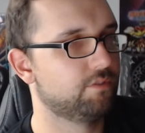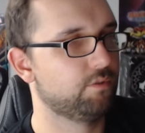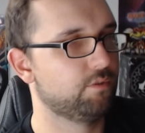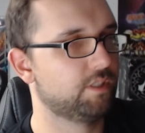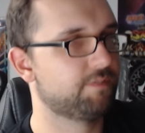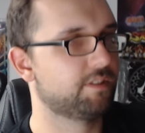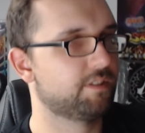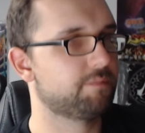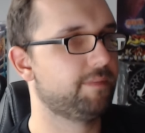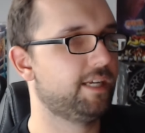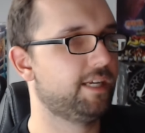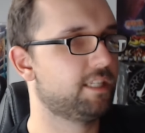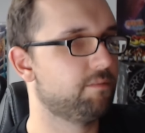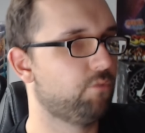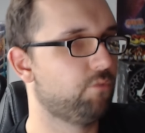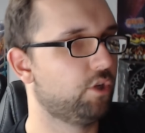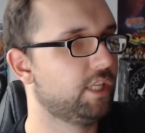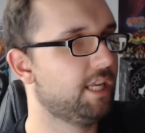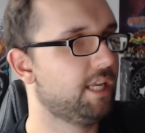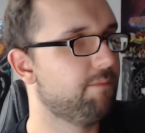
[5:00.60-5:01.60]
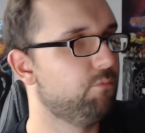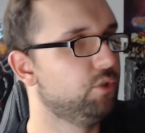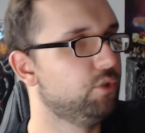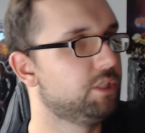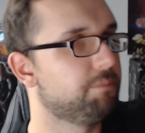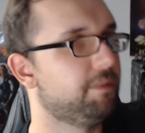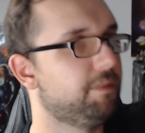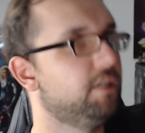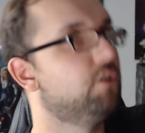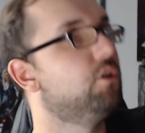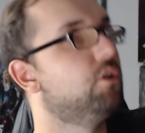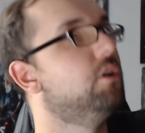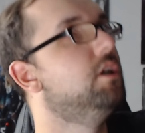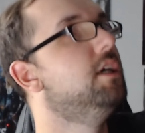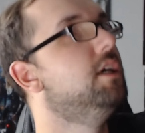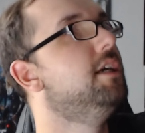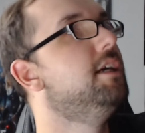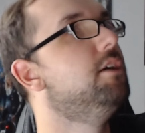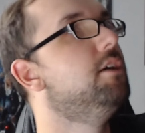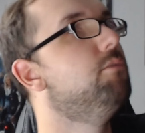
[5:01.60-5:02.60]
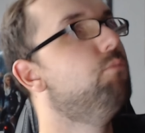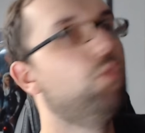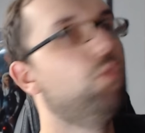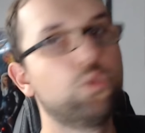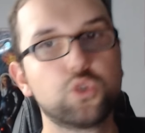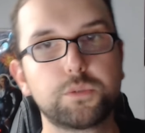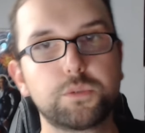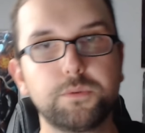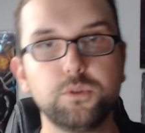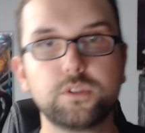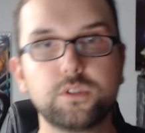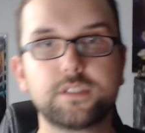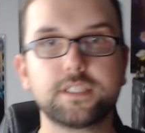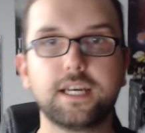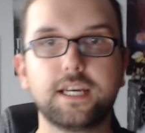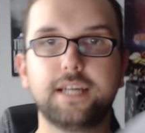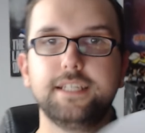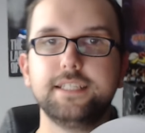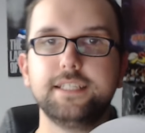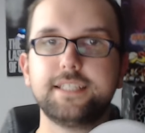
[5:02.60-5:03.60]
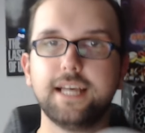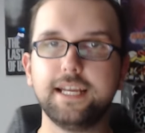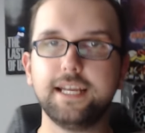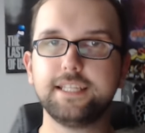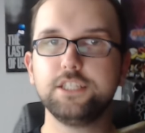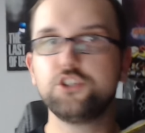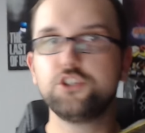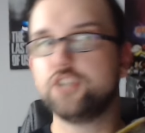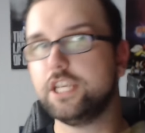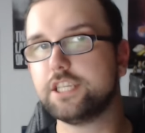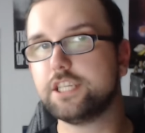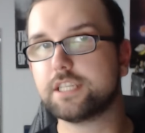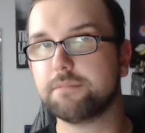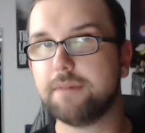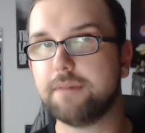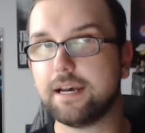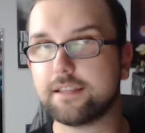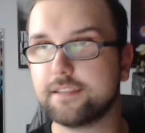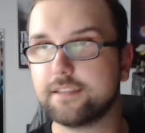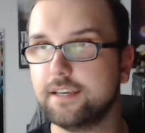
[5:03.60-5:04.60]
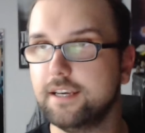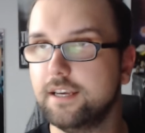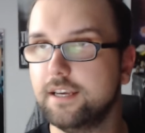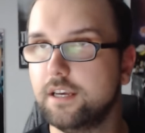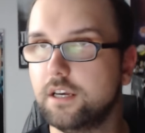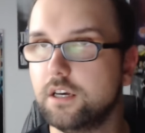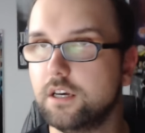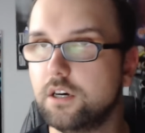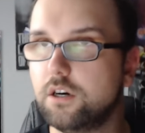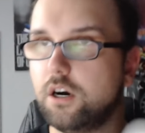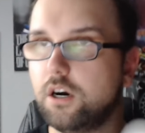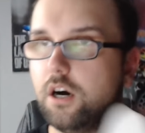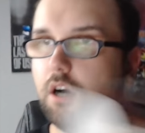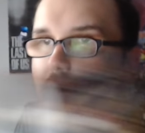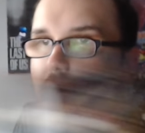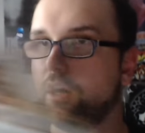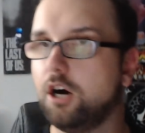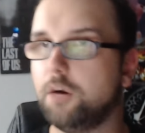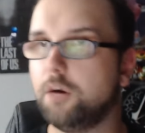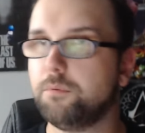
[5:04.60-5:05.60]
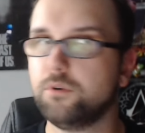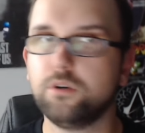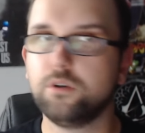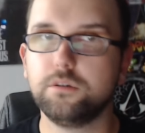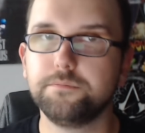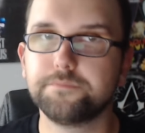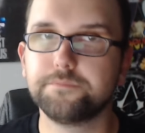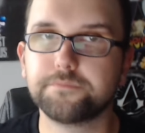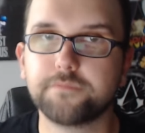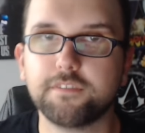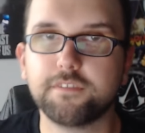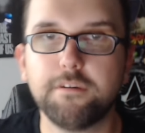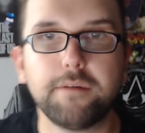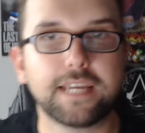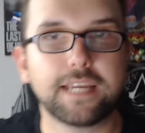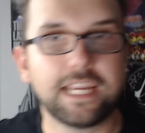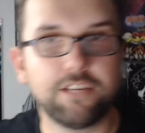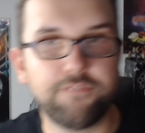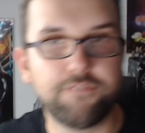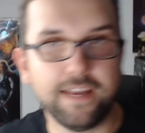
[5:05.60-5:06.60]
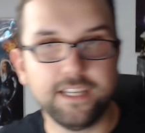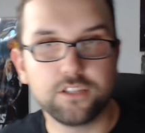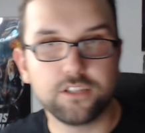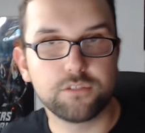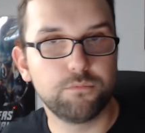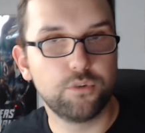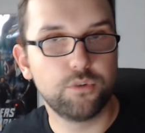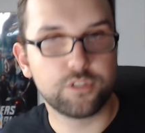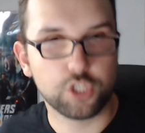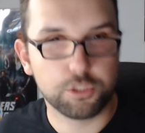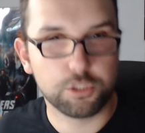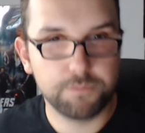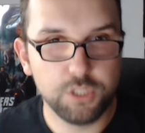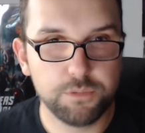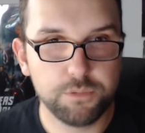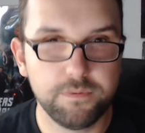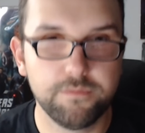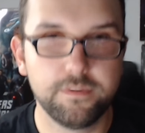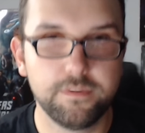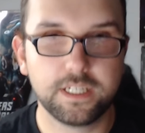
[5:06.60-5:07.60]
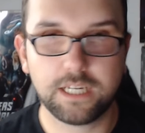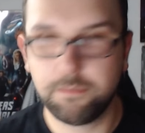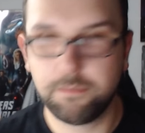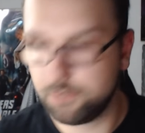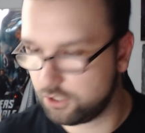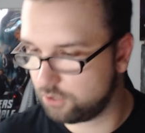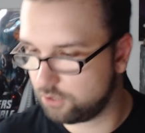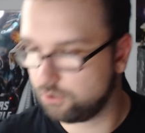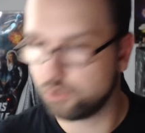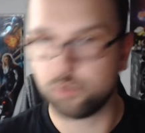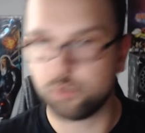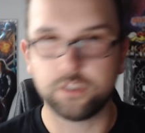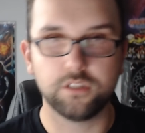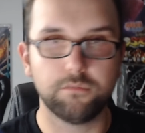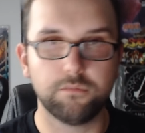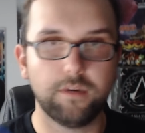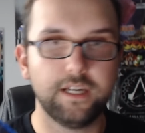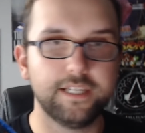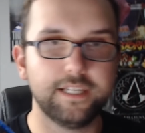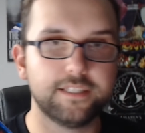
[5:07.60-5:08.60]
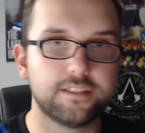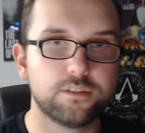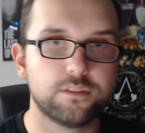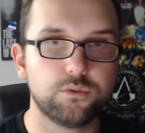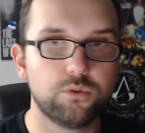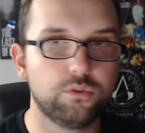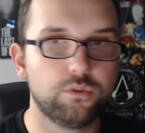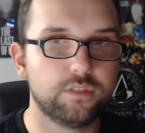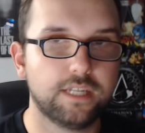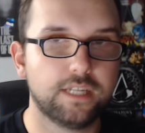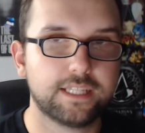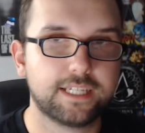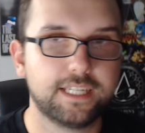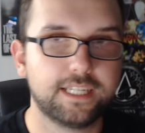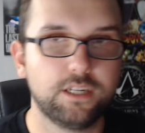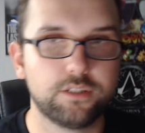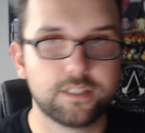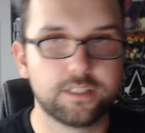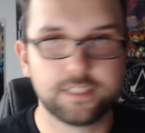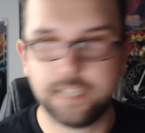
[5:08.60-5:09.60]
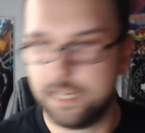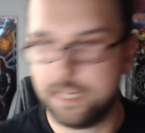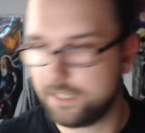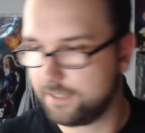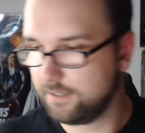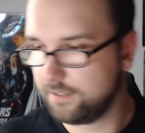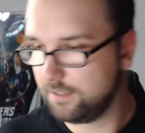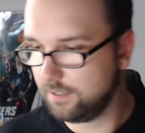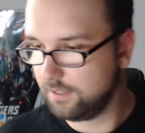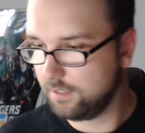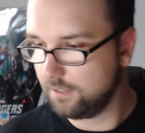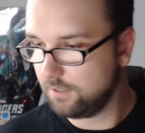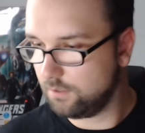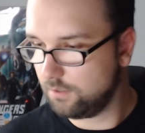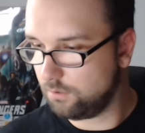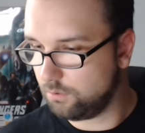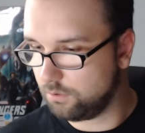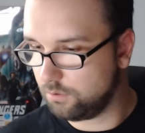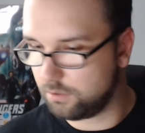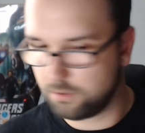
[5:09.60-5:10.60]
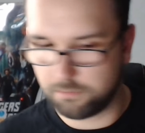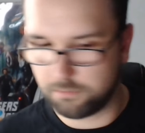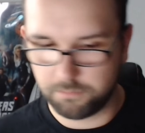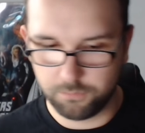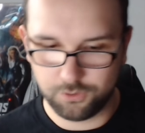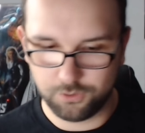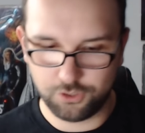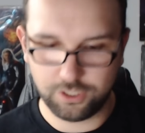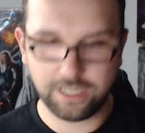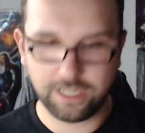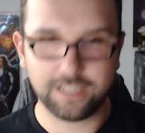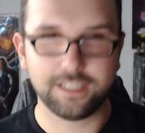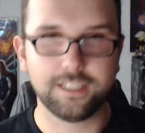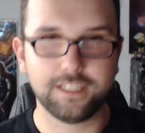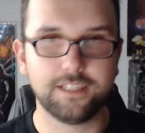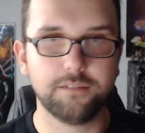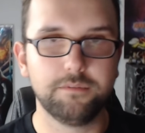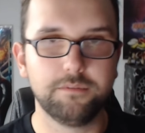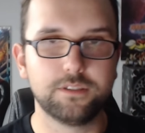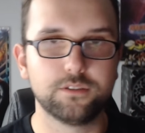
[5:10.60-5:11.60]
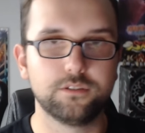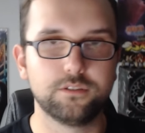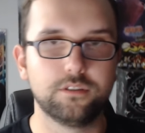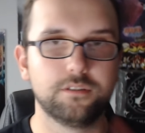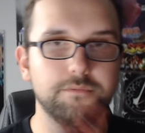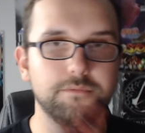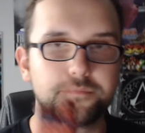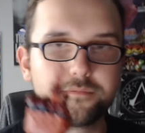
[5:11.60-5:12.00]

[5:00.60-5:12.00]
sowas, was man halt im Online-Multiplayer-Modus benutzen kann. Ist halt nicht schlecht gemacht, aber wenn man kein Fan ist und bloß das Spiel spielen will, kann man sich natürlich auch die normale Edition holen, hat genau das gleiche. Und muss sich halt nicht hier mit so einer,